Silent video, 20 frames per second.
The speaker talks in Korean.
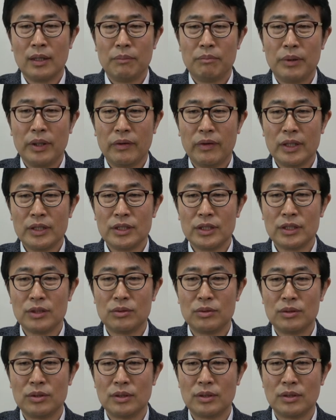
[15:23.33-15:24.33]

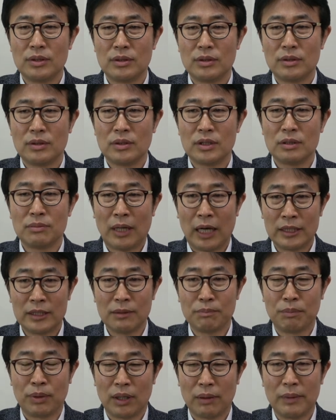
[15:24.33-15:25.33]
미관지구는 지금
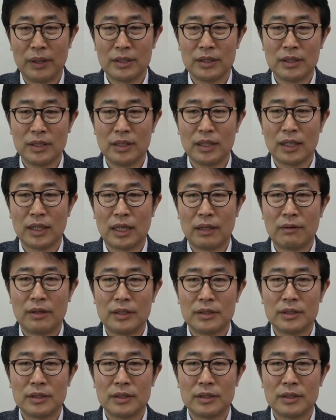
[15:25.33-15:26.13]
아직 법에서는 이렇게 나와